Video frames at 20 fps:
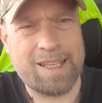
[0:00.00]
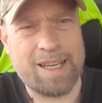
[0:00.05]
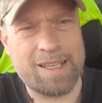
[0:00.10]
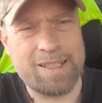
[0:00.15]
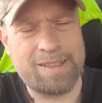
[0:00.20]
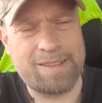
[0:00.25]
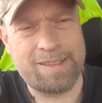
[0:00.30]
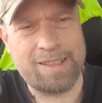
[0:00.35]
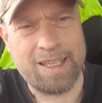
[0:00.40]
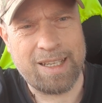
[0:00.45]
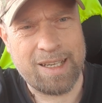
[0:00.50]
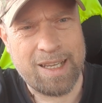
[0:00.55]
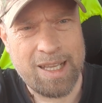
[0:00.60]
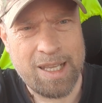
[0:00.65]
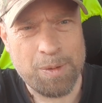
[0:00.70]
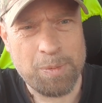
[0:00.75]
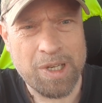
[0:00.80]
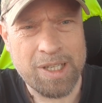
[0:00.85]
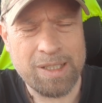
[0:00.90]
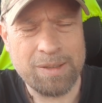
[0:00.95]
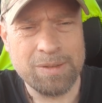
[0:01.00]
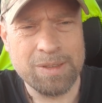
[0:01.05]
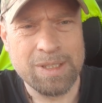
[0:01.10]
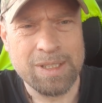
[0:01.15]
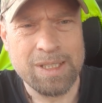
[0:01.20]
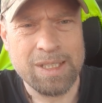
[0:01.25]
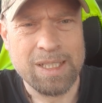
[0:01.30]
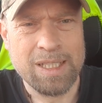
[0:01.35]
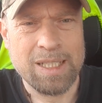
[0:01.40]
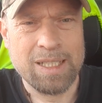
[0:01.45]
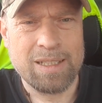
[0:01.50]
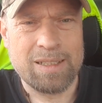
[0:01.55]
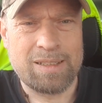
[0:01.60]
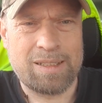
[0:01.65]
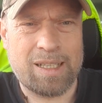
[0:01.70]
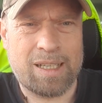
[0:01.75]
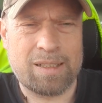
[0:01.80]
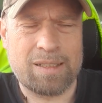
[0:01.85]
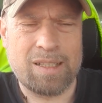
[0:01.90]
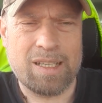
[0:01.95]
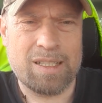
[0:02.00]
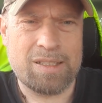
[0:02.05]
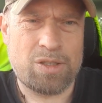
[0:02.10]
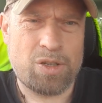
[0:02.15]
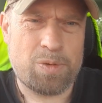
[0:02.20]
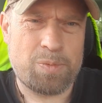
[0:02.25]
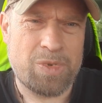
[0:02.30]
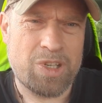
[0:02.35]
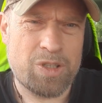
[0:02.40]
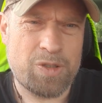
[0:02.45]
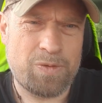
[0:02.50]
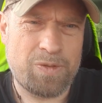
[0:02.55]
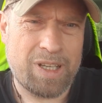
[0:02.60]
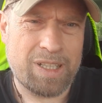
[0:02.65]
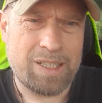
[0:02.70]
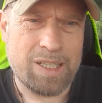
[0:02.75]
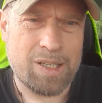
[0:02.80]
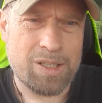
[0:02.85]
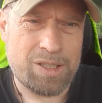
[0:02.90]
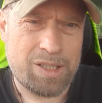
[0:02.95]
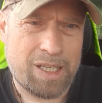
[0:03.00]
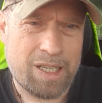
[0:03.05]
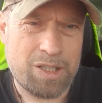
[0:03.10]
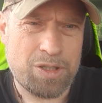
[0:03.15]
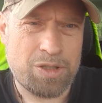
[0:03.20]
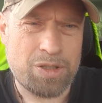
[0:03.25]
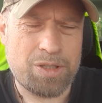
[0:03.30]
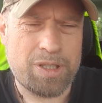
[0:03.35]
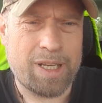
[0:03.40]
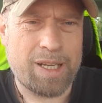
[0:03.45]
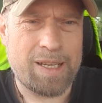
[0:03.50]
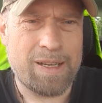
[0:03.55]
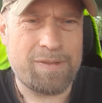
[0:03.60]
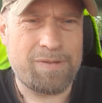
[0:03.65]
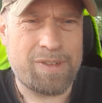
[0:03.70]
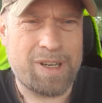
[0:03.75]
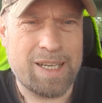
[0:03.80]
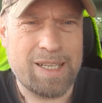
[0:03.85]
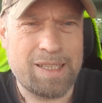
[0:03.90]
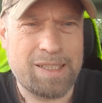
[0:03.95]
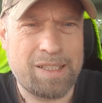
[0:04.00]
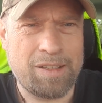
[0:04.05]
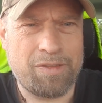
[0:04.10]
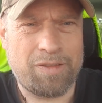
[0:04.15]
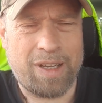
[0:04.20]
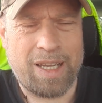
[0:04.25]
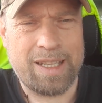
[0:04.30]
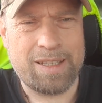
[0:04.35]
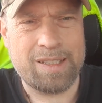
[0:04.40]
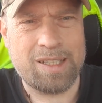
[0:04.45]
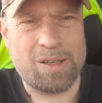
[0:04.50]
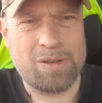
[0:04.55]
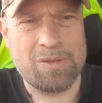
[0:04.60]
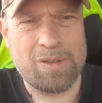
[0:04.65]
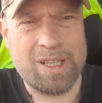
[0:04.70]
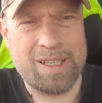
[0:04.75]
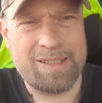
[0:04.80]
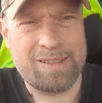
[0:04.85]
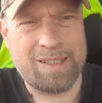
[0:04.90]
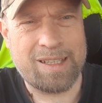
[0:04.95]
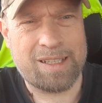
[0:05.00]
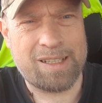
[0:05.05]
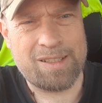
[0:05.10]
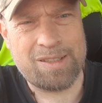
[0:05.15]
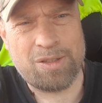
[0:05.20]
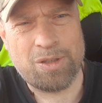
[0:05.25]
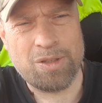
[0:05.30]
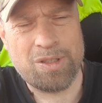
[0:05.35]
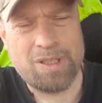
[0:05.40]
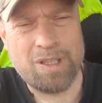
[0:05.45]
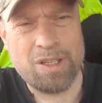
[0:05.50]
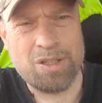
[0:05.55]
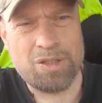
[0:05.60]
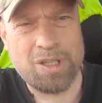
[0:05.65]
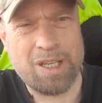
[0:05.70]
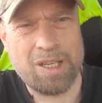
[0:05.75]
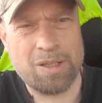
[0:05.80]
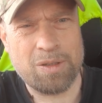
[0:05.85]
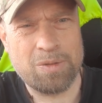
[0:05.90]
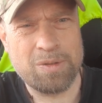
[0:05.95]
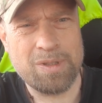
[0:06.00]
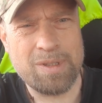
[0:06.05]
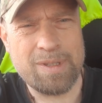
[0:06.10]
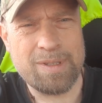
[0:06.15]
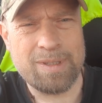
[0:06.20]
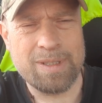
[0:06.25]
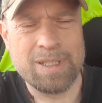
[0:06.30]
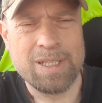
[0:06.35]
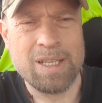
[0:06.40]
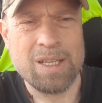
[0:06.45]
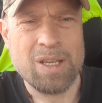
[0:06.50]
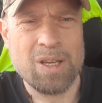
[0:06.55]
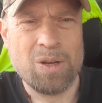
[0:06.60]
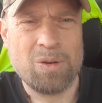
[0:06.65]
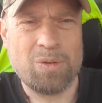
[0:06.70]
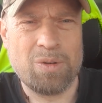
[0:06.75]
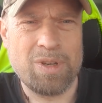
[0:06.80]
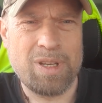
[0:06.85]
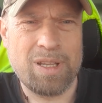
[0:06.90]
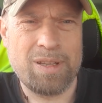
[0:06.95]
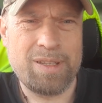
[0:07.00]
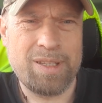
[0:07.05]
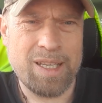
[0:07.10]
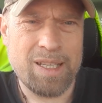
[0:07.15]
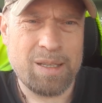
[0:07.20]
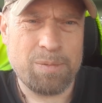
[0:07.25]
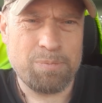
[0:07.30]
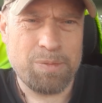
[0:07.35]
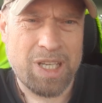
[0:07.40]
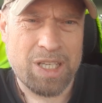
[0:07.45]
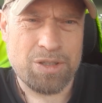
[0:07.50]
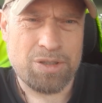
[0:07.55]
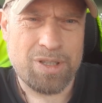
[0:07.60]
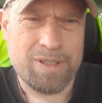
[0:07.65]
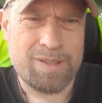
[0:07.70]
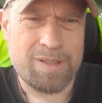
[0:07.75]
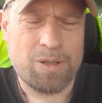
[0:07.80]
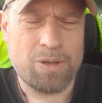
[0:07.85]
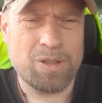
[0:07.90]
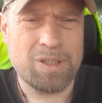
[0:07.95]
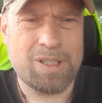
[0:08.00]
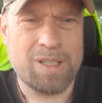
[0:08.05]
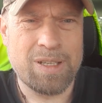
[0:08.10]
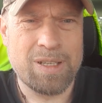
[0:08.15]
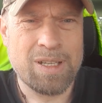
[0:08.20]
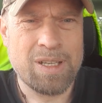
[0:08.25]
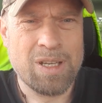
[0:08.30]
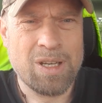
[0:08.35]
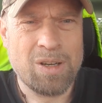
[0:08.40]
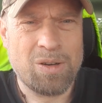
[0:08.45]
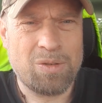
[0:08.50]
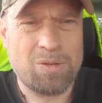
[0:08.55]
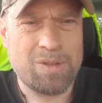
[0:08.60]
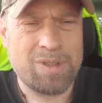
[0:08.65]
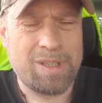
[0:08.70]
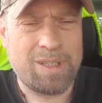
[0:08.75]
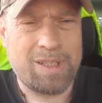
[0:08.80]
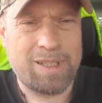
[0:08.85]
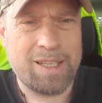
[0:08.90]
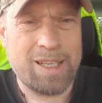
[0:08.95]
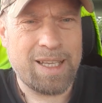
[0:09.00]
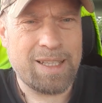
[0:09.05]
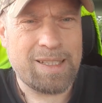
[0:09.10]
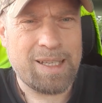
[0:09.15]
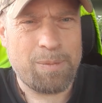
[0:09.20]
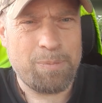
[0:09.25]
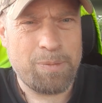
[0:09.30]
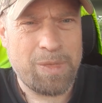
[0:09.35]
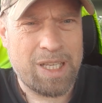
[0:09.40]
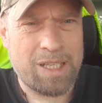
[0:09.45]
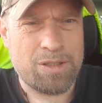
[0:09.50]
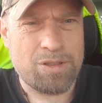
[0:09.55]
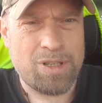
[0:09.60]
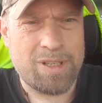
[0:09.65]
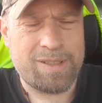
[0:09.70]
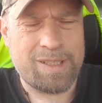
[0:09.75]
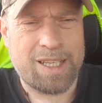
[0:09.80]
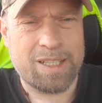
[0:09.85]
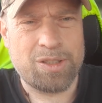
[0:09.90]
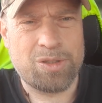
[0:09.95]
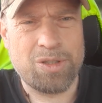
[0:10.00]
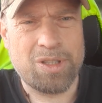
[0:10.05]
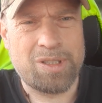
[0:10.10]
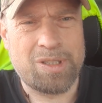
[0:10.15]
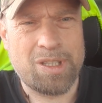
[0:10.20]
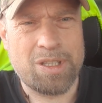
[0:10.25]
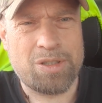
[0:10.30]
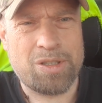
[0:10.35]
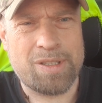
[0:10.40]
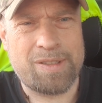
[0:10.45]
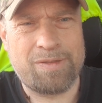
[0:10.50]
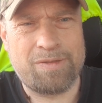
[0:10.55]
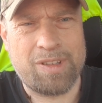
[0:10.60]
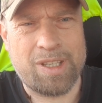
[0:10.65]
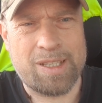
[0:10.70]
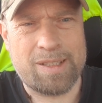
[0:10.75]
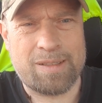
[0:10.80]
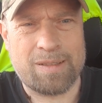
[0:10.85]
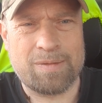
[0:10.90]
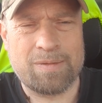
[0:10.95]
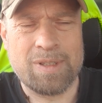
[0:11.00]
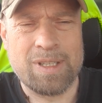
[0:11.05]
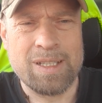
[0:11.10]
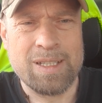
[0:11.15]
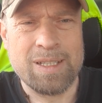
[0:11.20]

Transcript: Geist-Seele-Ebene, dann lasse ich mein Schwert erst recht stecken, weil die Veränderung ist ja das Göttliche in uns und in jedem Mensch ist Gott und jeder Mensch ist ein göttliches Wesen.